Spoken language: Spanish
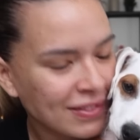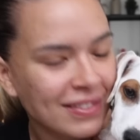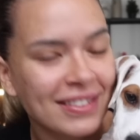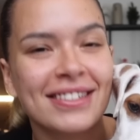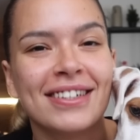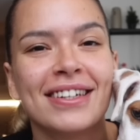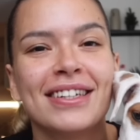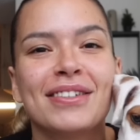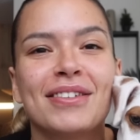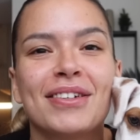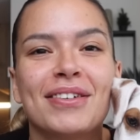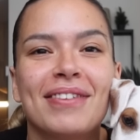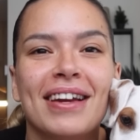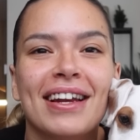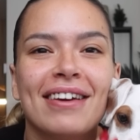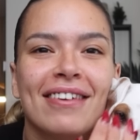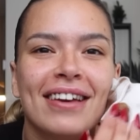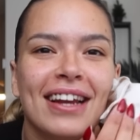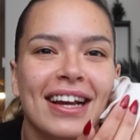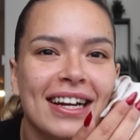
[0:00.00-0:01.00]
no es broma,
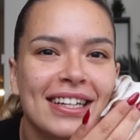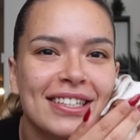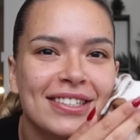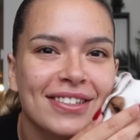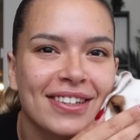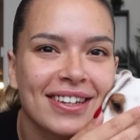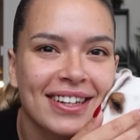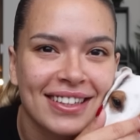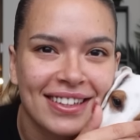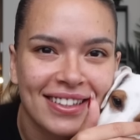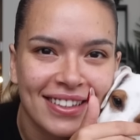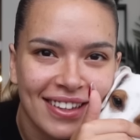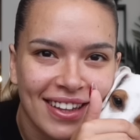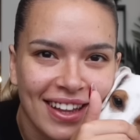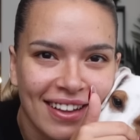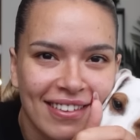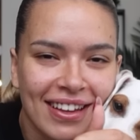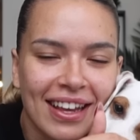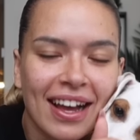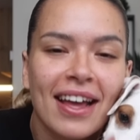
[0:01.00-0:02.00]
le voy a cachorrito
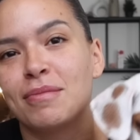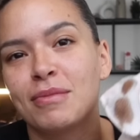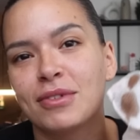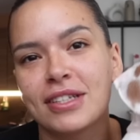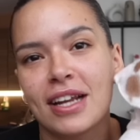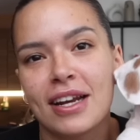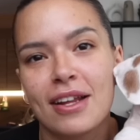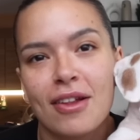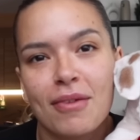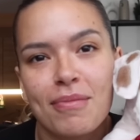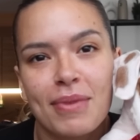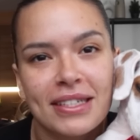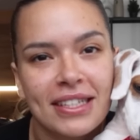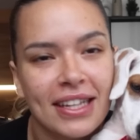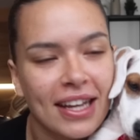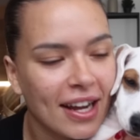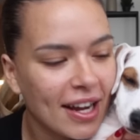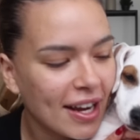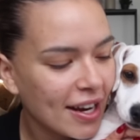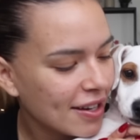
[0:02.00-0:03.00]
todavía. Hemos salido a
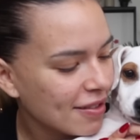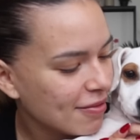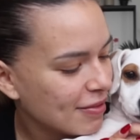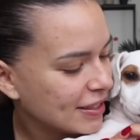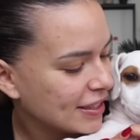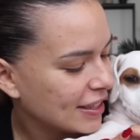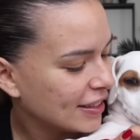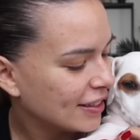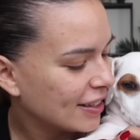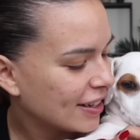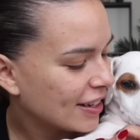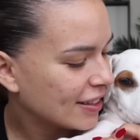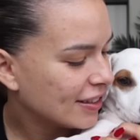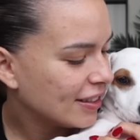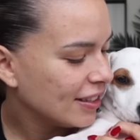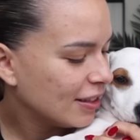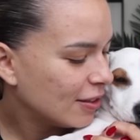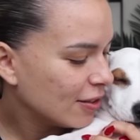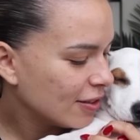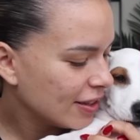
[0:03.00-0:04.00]
pasear bastante
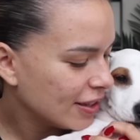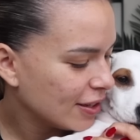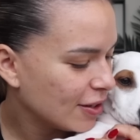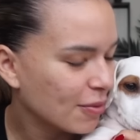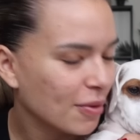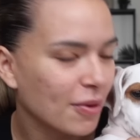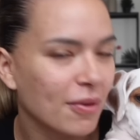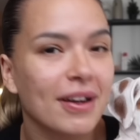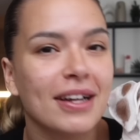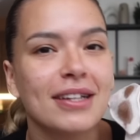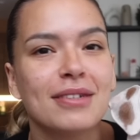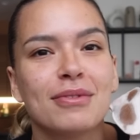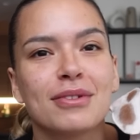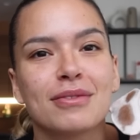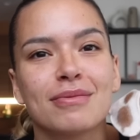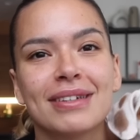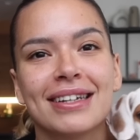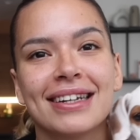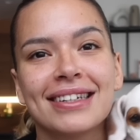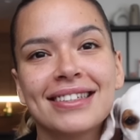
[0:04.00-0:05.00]
ratito y como veis,
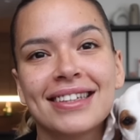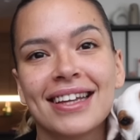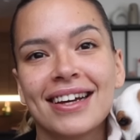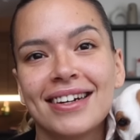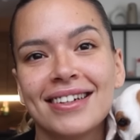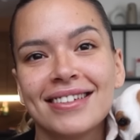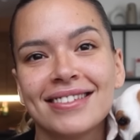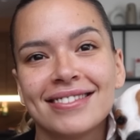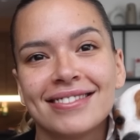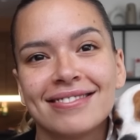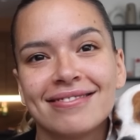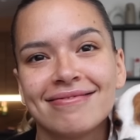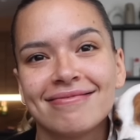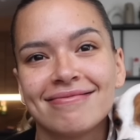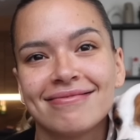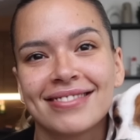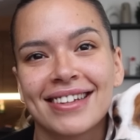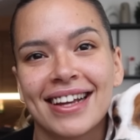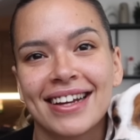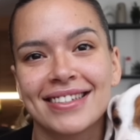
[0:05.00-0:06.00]
pues mira, está
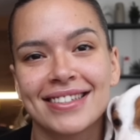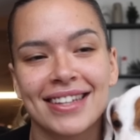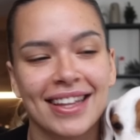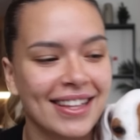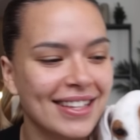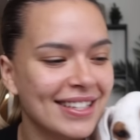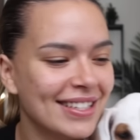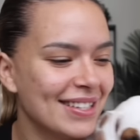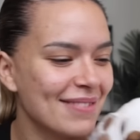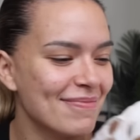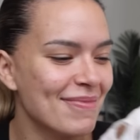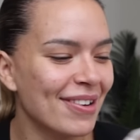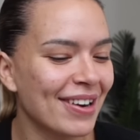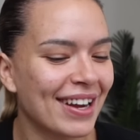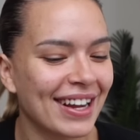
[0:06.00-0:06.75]
mm, cansadísimo,